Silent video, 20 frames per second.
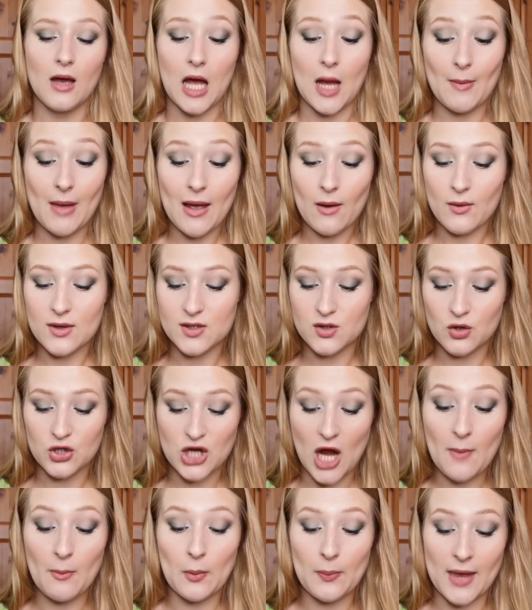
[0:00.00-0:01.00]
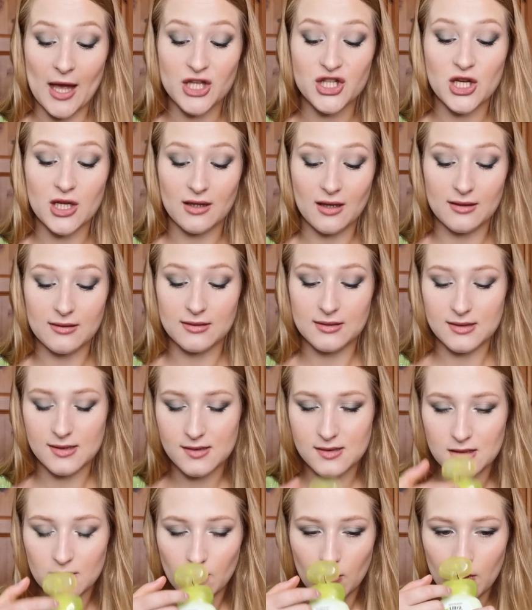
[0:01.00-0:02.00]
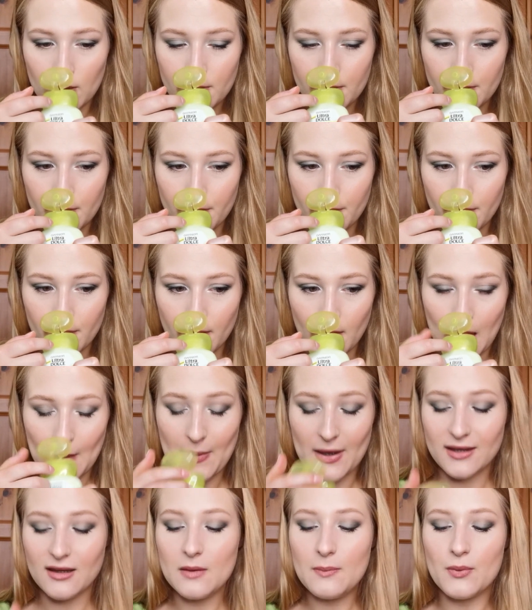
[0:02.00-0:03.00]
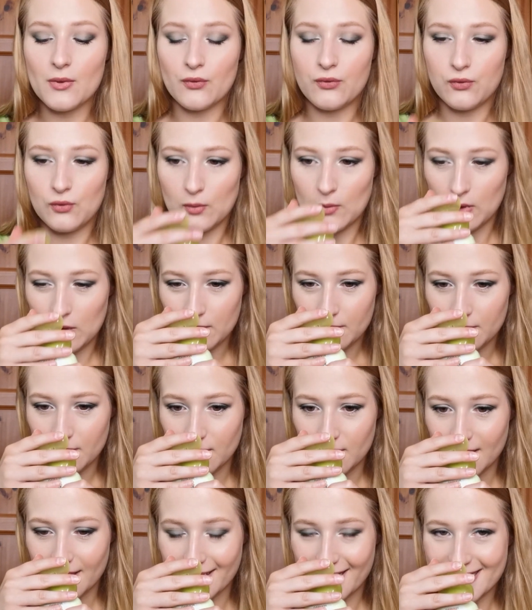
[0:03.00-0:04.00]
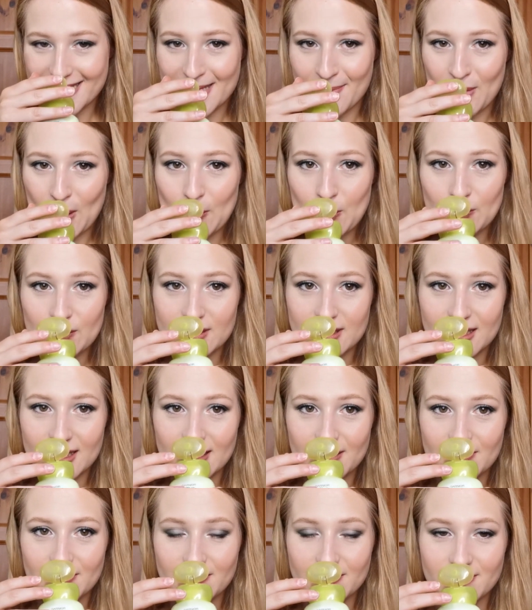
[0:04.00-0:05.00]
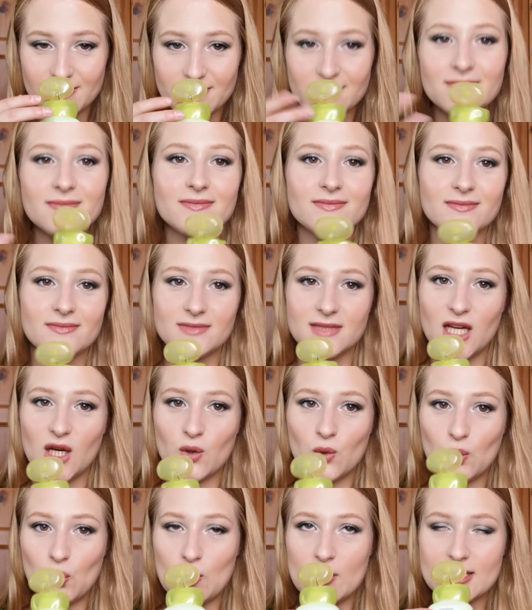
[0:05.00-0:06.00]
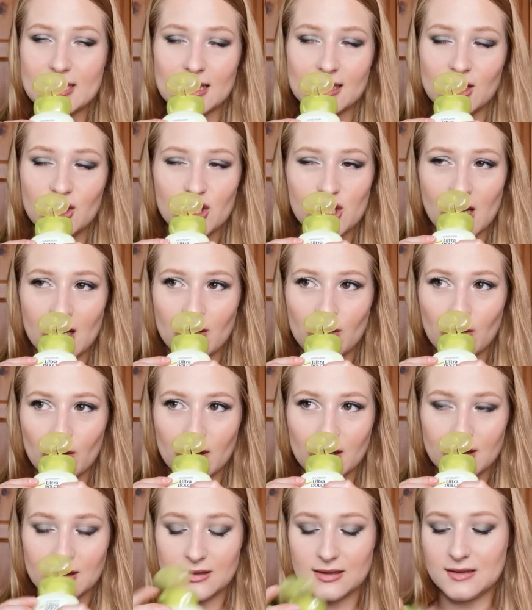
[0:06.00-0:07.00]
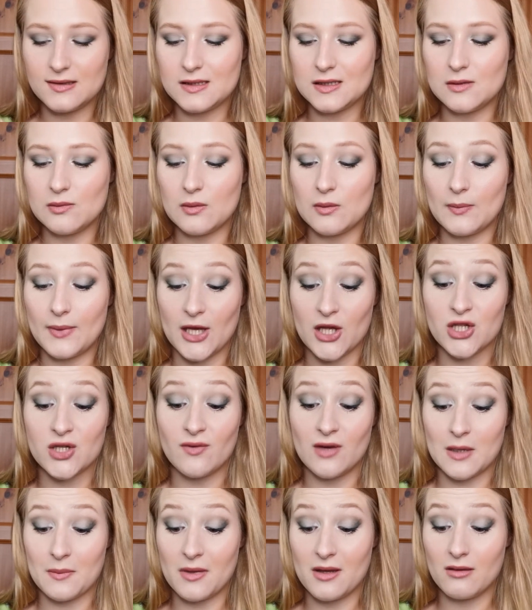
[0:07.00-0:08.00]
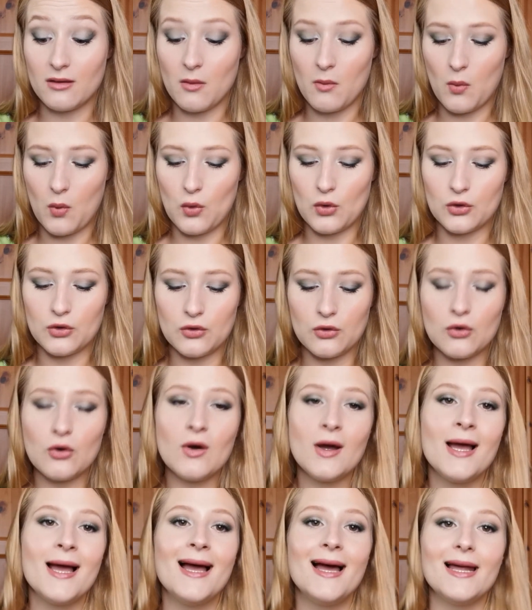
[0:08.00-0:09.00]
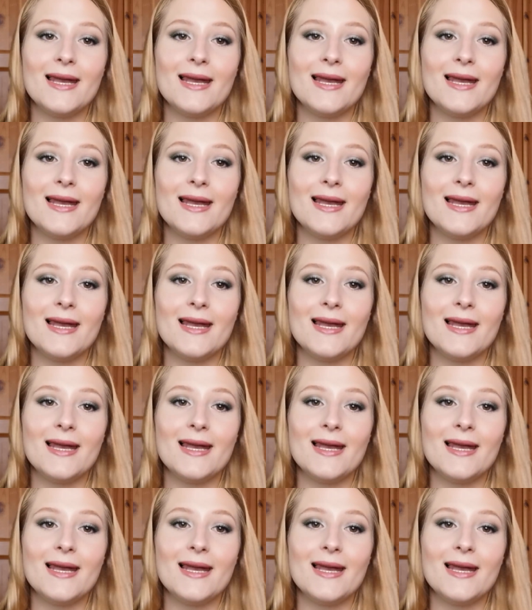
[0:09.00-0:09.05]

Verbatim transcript: A me questo shampoo piace tantissimo, a parte il profumo che sa proprio di di agrumi, sa di cedro tantissimo, mi piace veramente molto,